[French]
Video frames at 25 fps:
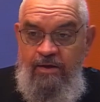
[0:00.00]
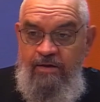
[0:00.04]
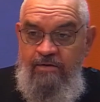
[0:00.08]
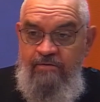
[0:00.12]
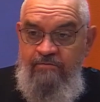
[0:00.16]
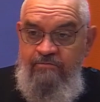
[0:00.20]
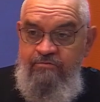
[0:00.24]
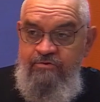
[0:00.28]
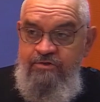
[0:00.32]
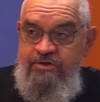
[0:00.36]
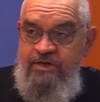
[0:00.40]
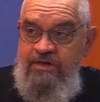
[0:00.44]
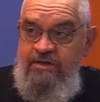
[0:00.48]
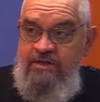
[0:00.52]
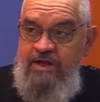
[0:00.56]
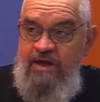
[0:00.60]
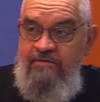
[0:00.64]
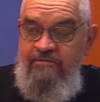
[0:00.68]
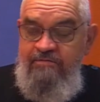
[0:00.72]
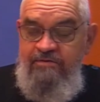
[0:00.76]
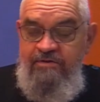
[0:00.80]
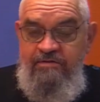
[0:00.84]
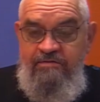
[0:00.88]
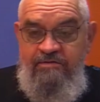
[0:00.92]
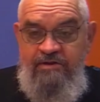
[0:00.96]
vous êtes
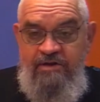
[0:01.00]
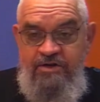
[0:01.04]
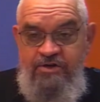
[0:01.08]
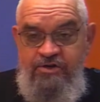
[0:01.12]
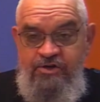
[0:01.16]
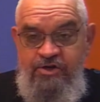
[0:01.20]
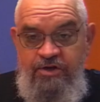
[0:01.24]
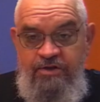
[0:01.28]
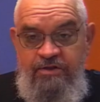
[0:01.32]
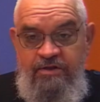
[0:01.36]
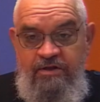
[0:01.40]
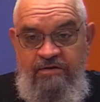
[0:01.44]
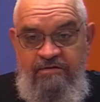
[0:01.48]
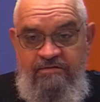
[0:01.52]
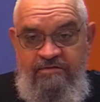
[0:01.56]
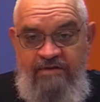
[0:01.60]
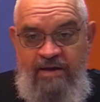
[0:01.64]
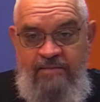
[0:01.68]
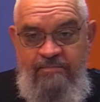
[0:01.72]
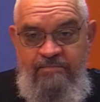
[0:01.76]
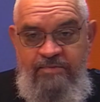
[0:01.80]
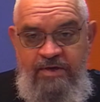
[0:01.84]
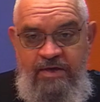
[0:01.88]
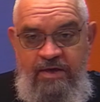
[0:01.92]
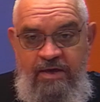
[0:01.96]
invité chez des
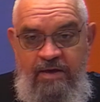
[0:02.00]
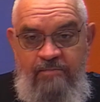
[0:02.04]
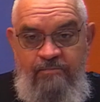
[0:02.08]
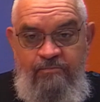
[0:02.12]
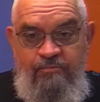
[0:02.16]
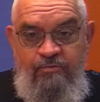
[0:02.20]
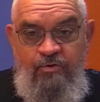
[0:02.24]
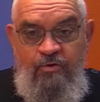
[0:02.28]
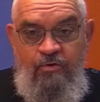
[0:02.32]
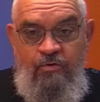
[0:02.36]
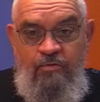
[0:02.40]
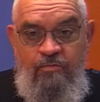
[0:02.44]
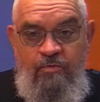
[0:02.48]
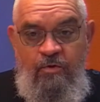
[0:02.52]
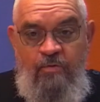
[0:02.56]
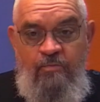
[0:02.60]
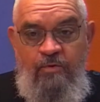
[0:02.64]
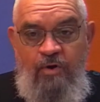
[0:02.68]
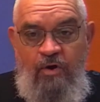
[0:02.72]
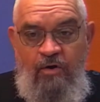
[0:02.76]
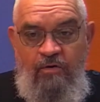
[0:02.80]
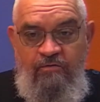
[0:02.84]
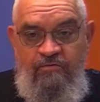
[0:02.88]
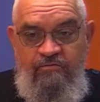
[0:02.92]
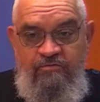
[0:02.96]
amis et puis au
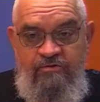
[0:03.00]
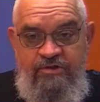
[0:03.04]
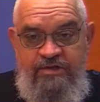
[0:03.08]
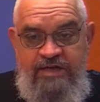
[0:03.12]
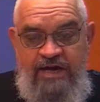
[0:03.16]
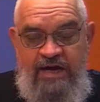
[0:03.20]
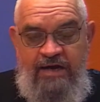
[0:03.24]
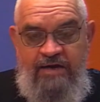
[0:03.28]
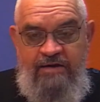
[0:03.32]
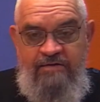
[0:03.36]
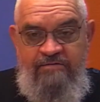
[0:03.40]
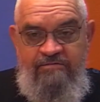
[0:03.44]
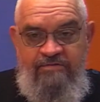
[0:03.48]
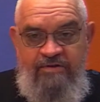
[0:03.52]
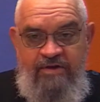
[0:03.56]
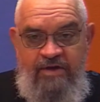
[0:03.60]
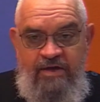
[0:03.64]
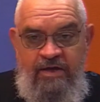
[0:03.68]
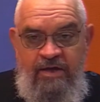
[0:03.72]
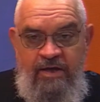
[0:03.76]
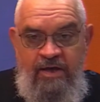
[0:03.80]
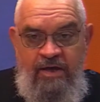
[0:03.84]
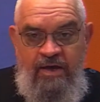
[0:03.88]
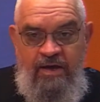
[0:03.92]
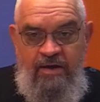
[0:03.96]
moment où vous
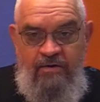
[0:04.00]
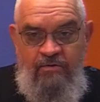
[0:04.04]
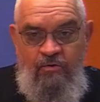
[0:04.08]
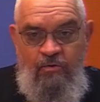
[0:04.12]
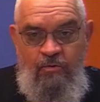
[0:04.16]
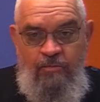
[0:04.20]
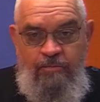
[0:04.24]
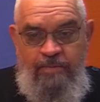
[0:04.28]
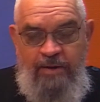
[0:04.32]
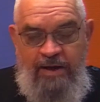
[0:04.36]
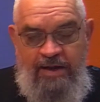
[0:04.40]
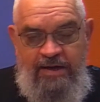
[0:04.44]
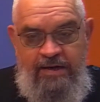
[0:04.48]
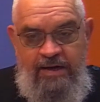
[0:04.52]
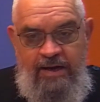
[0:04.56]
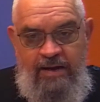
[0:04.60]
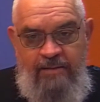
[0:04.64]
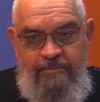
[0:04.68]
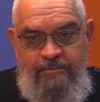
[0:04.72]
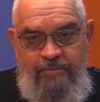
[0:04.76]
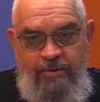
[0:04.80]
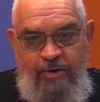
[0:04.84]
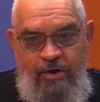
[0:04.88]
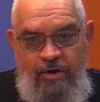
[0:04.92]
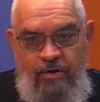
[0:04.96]
arrivez au pas de
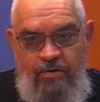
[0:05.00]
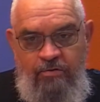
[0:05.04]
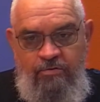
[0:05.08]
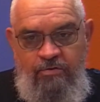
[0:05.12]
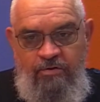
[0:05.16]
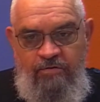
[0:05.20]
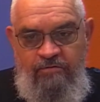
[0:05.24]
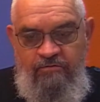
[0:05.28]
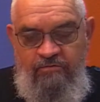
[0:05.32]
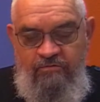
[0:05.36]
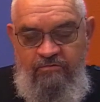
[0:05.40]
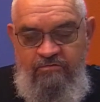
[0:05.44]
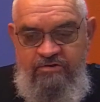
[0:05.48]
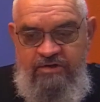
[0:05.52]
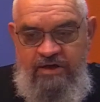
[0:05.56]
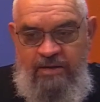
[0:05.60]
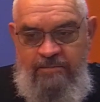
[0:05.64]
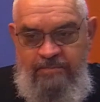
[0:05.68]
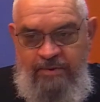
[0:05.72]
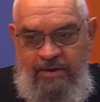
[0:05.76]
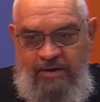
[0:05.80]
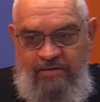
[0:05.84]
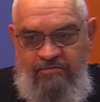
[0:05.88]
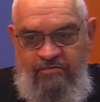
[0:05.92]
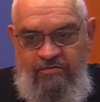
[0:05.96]
la porte, vous vous
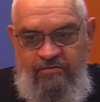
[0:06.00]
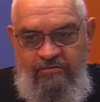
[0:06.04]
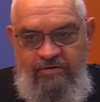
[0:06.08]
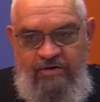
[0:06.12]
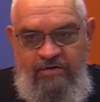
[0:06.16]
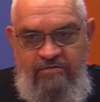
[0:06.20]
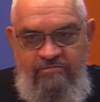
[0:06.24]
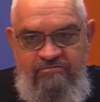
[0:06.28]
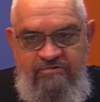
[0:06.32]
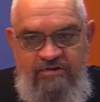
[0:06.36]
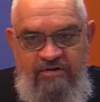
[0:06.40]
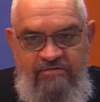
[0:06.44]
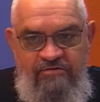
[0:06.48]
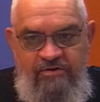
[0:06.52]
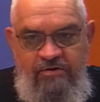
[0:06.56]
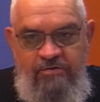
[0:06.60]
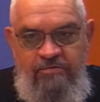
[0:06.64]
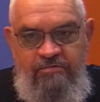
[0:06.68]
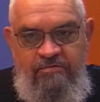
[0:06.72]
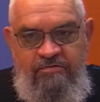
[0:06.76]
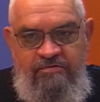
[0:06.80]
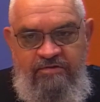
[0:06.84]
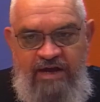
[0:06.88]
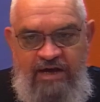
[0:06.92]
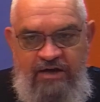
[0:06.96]
apercevez que vous avez
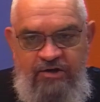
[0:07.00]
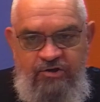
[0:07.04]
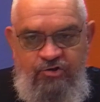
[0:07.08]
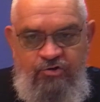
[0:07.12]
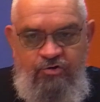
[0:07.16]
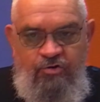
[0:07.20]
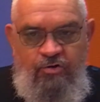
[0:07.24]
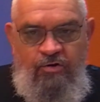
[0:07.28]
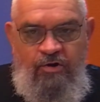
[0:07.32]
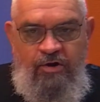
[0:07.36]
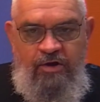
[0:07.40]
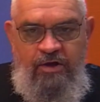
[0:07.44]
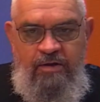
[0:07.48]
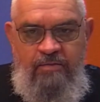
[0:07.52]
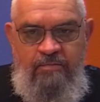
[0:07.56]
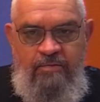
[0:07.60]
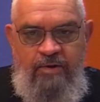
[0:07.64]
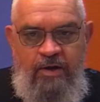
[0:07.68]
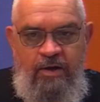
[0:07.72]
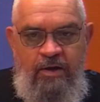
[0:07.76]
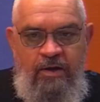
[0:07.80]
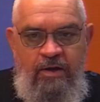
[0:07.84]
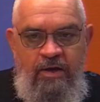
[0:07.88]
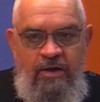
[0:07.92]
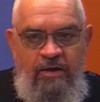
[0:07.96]
une tâche
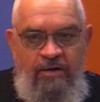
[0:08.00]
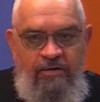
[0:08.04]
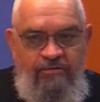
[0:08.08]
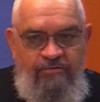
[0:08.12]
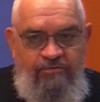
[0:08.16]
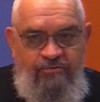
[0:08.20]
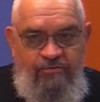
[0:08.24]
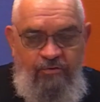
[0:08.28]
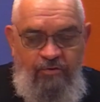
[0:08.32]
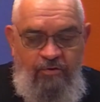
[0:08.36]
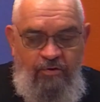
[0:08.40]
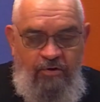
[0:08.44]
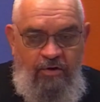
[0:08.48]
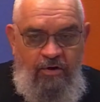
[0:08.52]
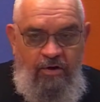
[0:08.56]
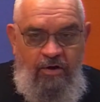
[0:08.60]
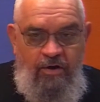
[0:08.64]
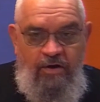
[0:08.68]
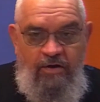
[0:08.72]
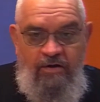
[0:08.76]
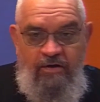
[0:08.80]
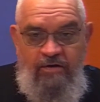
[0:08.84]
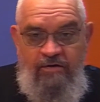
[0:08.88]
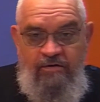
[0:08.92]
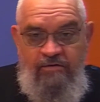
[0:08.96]
horrible sur
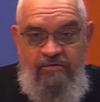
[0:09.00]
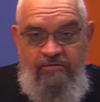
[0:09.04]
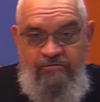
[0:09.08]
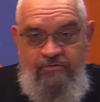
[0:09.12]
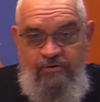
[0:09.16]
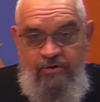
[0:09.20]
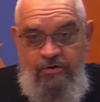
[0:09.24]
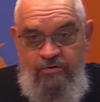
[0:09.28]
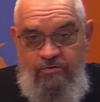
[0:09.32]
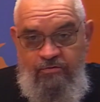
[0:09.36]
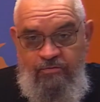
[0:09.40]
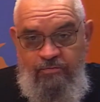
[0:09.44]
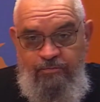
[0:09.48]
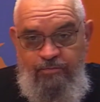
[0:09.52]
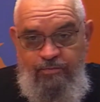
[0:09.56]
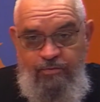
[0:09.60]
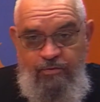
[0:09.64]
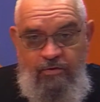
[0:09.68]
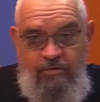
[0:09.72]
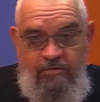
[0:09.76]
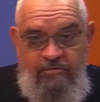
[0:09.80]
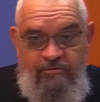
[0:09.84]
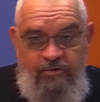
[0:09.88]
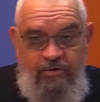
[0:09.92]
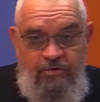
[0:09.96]
euh, votre
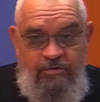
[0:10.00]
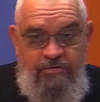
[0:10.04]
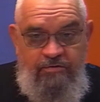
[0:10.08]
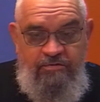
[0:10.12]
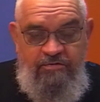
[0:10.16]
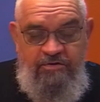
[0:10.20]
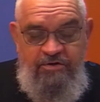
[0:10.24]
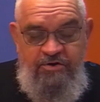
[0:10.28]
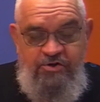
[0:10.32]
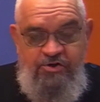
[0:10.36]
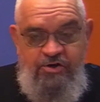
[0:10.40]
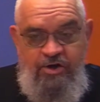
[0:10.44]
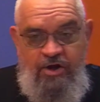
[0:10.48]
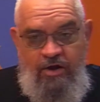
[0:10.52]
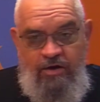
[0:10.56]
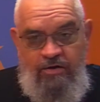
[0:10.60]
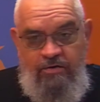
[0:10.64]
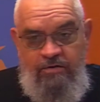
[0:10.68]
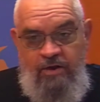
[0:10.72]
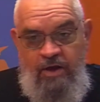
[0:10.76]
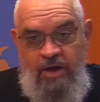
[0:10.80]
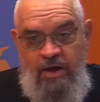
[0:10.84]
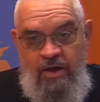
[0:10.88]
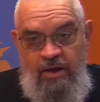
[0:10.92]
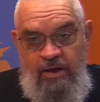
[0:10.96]
pull, votre
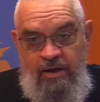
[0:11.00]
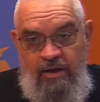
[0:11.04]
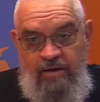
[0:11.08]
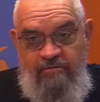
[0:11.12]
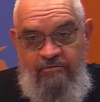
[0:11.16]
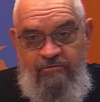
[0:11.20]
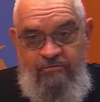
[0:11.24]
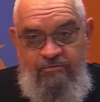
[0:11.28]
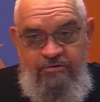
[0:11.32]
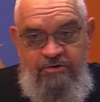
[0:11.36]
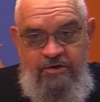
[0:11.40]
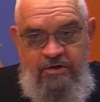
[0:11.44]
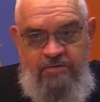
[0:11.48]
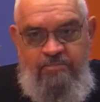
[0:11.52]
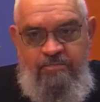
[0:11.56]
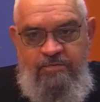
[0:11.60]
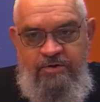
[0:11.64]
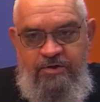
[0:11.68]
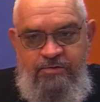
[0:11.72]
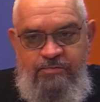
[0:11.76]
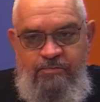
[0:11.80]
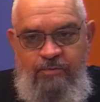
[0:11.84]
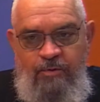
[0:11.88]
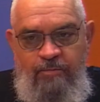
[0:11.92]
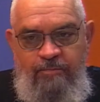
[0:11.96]
t-shirt, et vous dites
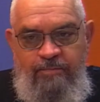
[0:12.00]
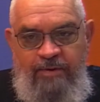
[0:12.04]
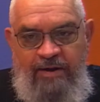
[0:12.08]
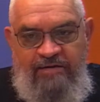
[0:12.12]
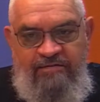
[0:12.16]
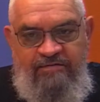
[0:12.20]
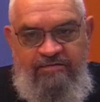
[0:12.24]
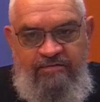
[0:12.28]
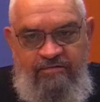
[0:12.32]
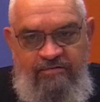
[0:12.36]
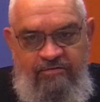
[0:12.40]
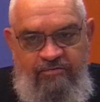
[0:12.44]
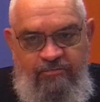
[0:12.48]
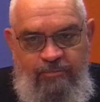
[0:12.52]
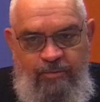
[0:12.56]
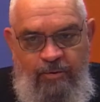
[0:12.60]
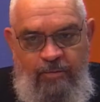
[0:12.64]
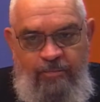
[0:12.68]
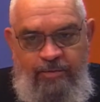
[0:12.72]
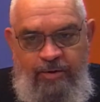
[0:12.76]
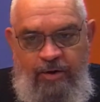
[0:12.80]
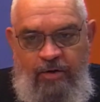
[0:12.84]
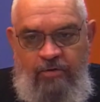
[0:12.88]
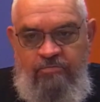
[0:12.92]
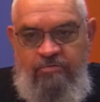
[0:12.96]
mais je peux pas, je
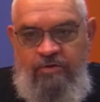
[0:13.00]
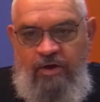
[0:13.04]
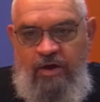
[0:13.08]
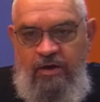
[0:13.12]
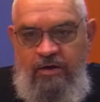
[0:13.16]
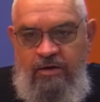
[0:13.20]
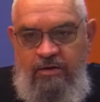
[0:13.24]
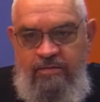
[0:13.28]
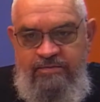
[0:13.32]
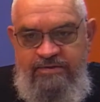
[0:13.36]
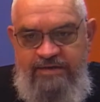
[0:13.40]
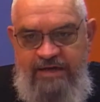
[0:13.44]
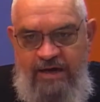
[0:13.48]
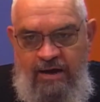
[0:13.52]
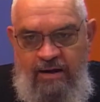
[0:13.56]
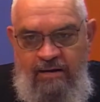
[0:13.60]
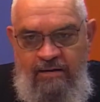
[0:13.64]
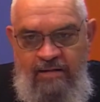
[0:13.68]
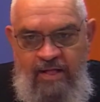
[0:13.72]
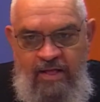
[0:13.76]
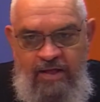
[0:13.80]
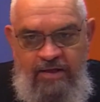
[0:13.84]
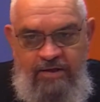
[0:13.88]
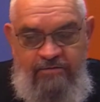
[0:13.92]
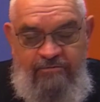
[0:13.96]
peux pas entrer comme ça.
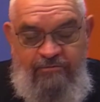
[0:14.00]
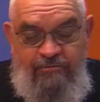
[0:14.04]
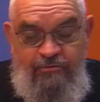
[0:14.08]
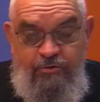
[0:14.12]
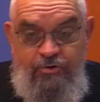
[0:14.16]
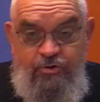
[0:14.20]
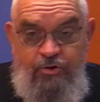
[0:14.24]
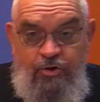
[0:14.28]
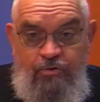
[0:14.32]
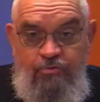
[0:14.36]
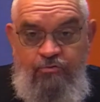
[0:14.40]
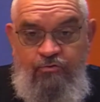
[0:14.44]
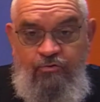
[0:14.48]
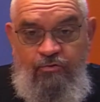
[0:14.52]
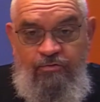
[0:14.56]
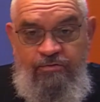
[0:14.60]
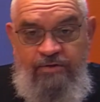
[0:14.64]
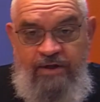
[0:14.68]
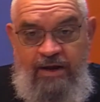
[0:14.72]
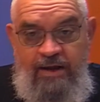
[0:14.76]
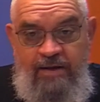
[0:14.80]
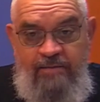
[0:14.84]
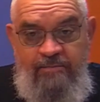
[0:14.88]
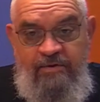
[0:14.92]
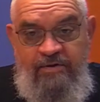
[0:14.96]
Il faut que je
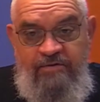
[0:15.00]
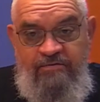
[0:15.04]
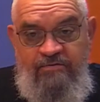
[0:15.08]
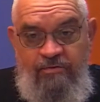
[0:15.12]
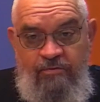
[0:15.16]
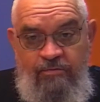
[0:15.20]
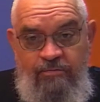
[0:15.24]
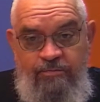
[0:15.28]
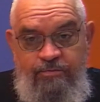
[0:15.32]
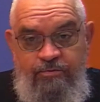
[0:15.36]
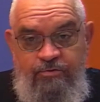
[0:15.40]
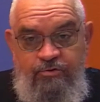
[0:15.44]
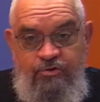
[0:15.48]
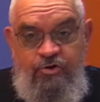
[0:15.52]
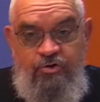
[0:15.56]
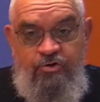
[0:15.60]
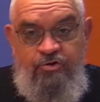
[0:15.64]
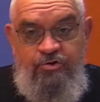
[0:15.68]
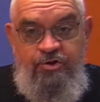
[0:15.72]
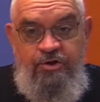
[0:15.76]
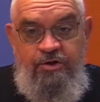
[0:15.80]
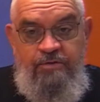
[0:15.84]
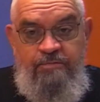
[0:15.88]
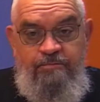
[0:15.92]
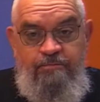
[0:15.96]
retourne à la maison pour
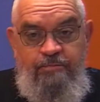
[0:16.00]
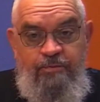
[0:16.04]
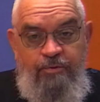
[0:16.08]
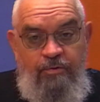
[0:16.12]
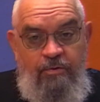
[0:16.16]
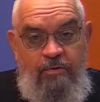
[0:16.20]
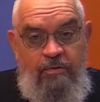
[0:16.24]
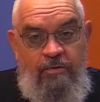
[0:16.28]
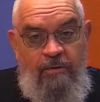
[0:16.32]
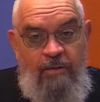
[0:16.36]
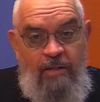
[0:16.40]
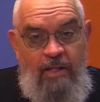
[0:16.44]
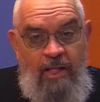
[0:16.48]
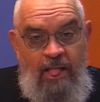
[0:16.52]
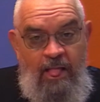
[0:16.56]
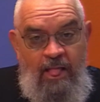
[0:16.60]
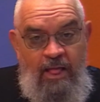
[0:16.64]
changer de pull.